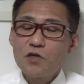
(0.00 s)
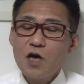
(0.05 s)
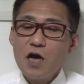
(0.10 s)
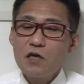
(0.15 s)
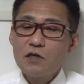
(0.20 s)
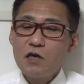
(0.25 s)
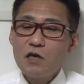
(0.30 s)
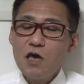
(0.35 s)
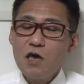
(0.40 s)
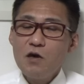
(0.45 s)

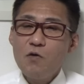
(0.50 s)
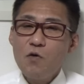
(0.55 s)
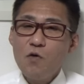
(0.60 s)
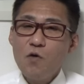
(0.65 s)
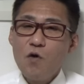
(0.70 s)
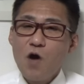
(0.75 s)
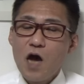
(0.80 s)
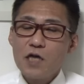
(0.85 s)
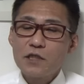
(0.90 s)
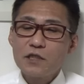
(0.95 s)
が警
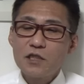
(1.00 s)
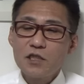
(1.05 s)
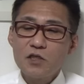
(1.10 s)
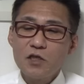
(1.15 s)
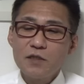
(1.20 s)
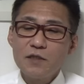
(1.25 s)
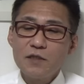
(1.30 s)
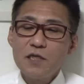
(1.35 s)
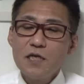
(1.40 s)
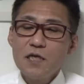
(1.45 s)
報発
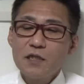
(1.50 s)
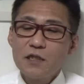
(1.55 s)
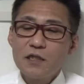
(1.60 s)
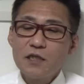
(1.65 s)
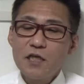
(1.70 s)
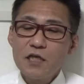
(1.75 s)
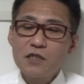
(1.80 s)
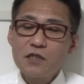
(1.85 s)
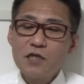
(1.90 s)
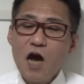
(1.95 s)
信。
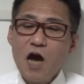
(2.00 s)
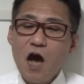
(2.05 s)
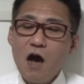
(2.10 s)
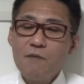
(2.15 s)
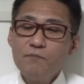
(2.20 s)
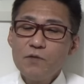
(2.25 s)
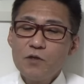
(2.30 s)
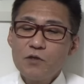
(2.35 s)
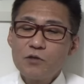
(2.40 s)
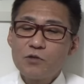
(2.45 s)
です
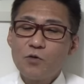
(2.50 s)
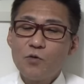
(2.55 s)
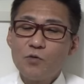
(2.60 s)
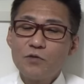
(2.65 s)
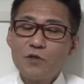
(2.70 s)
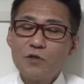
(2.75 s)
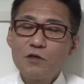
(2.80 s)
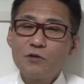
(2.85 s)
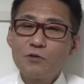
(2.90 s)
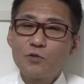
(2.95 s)
が、そ
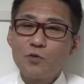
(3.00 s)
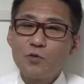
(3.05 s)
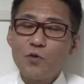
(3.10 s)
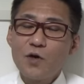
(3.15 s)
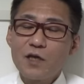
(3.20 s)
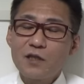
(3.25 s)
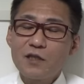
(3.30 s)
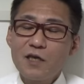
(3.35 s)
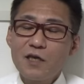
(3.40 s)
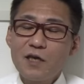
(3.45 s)
んなのど
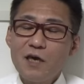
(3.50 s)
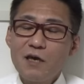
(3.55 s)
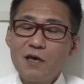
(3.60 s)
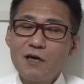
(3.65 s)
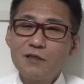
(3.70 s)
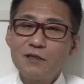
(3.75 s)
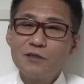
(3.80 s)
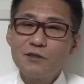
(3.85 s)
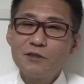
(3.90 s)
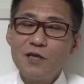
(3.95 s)
うやって警
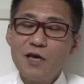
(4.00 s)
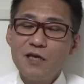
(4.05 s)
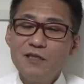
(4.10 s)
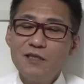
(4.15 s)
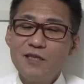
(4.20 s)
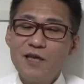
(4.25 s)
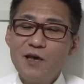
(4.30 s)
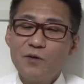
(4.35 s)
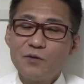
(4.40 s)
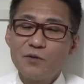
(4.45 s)
戒すりゃいい
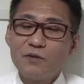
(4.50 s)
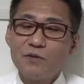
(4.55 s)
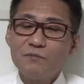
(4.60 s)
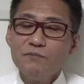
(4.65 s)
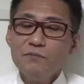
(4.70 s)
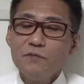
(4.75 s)
んだよ。